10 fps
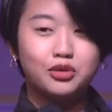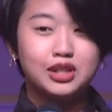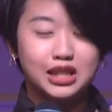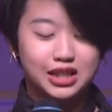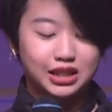希
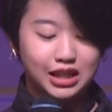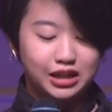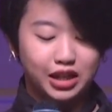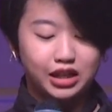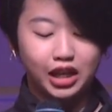望在青
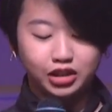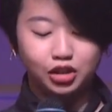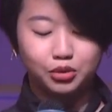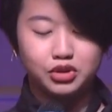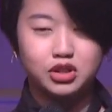娜可以看
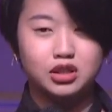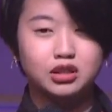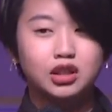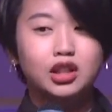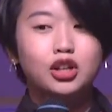到我时，